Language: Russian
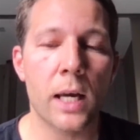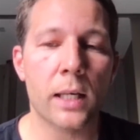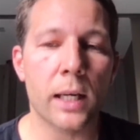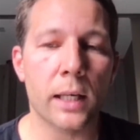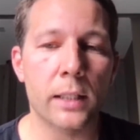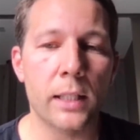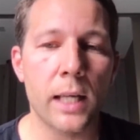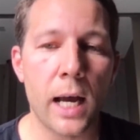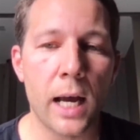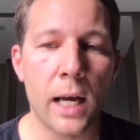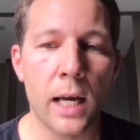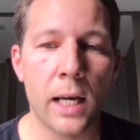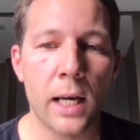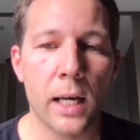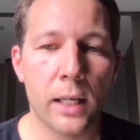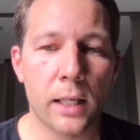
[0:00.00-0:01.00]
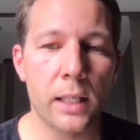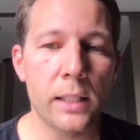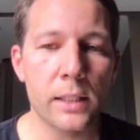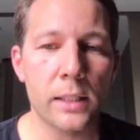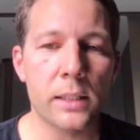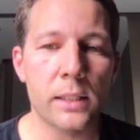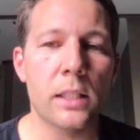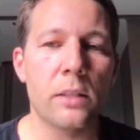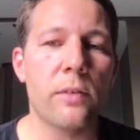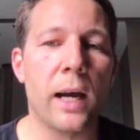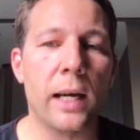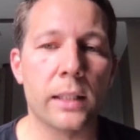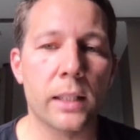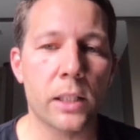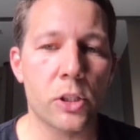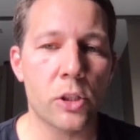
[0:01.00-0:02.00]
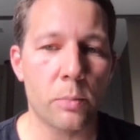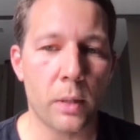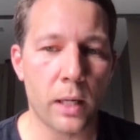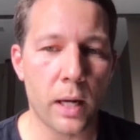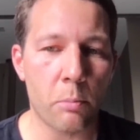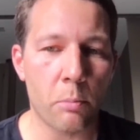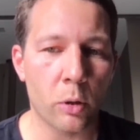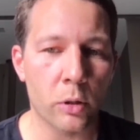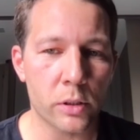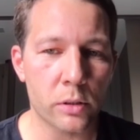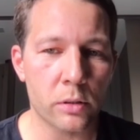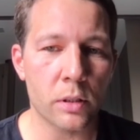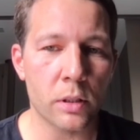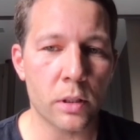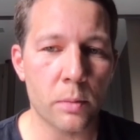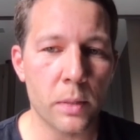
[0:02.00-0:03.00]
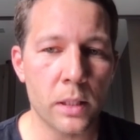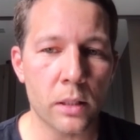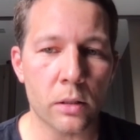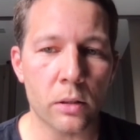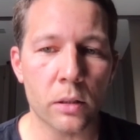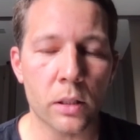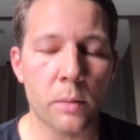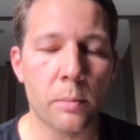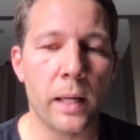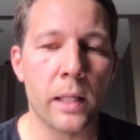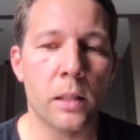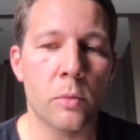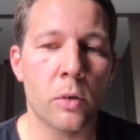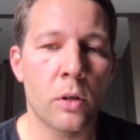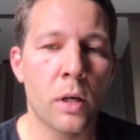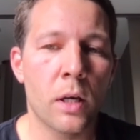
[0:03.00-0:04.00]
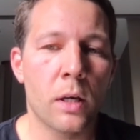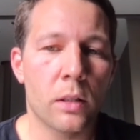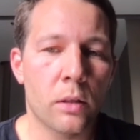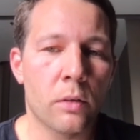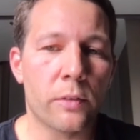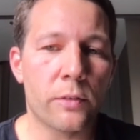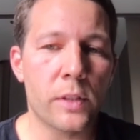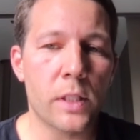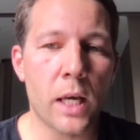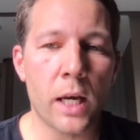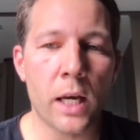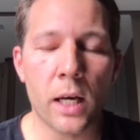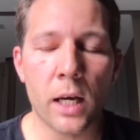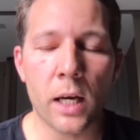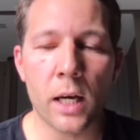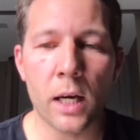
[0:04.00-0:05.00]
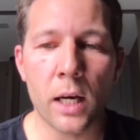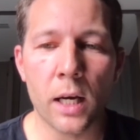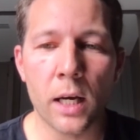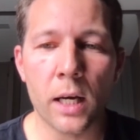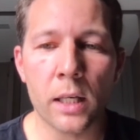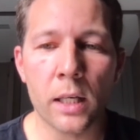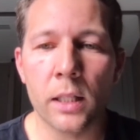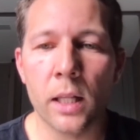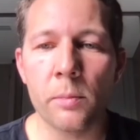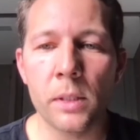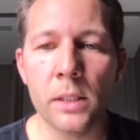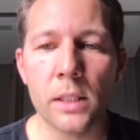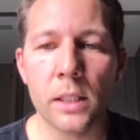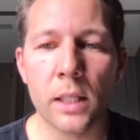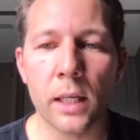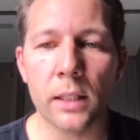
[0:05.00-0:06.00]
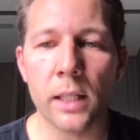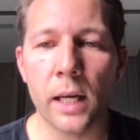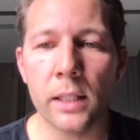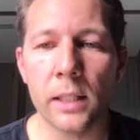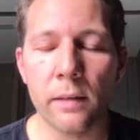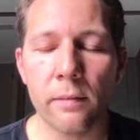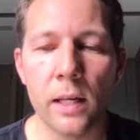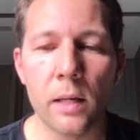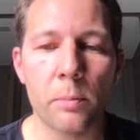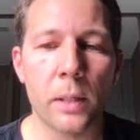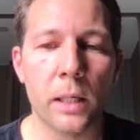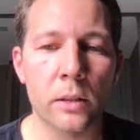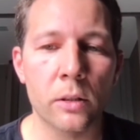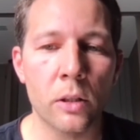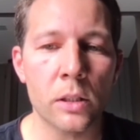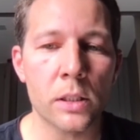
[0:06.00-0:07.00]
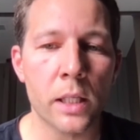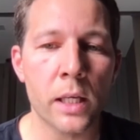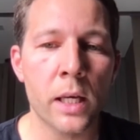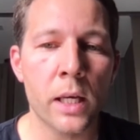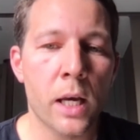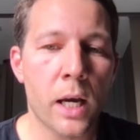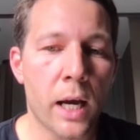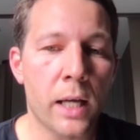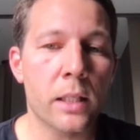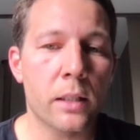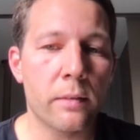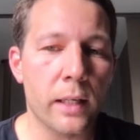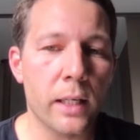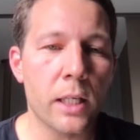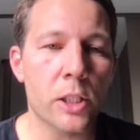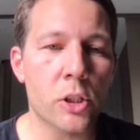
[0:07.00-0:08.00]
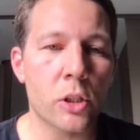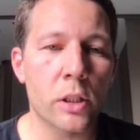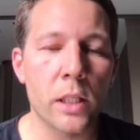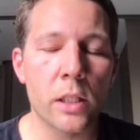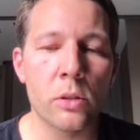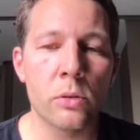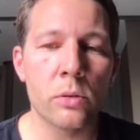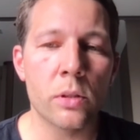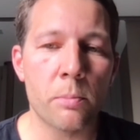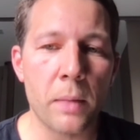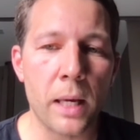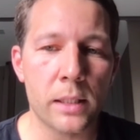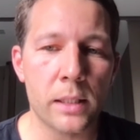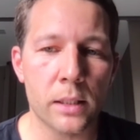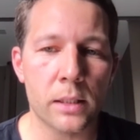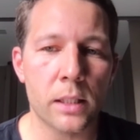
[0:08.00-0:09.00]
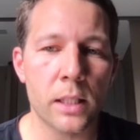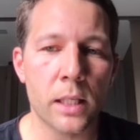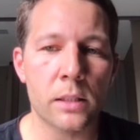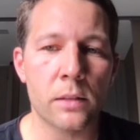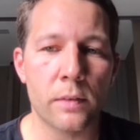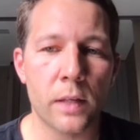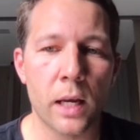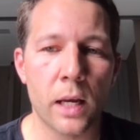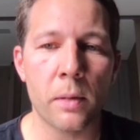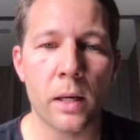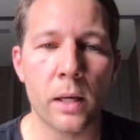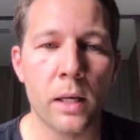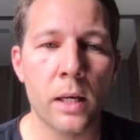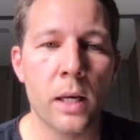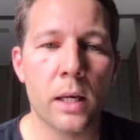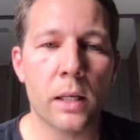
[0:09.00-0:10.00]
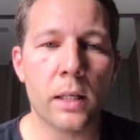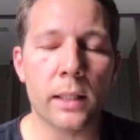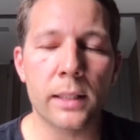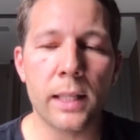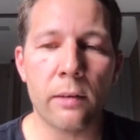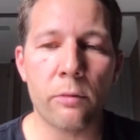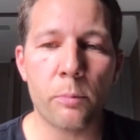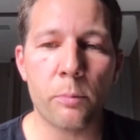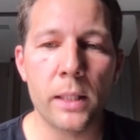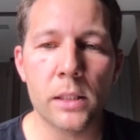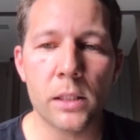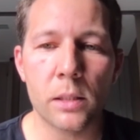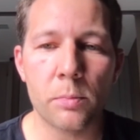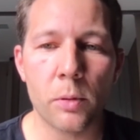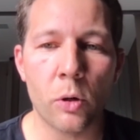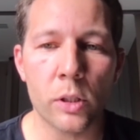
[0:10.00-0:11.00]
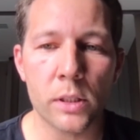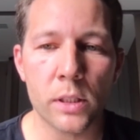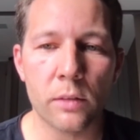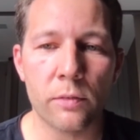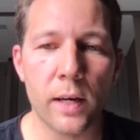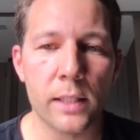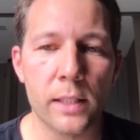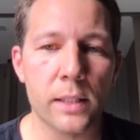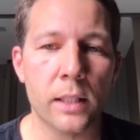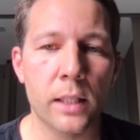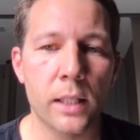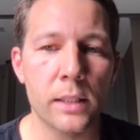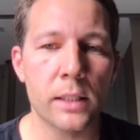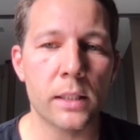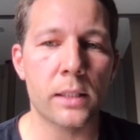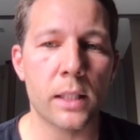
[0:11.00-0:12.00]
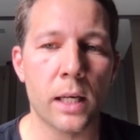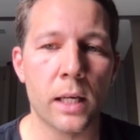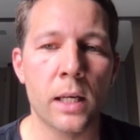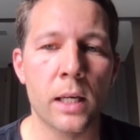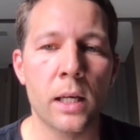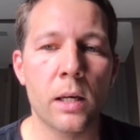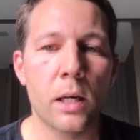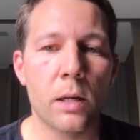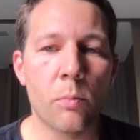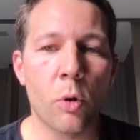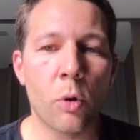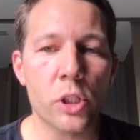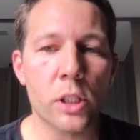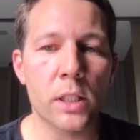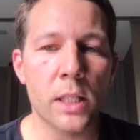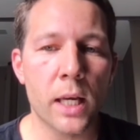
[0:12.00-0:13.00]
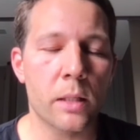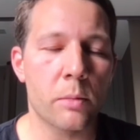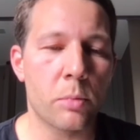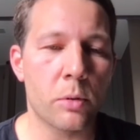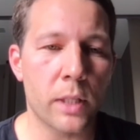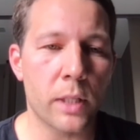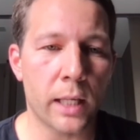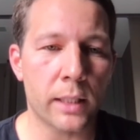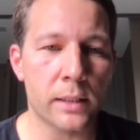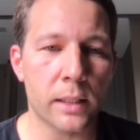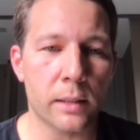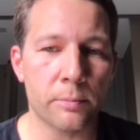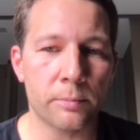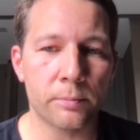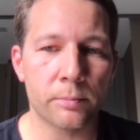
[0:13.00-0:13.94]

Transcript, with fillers: когда кризисные факторы еще пока полностью не доминируют. И поэтому ну вот все а, экономисты, когда они давали прогнозы, они говорили, что до июня месяца есть время, когда, в принципе, острая фаза кризиса может не наблюдаться.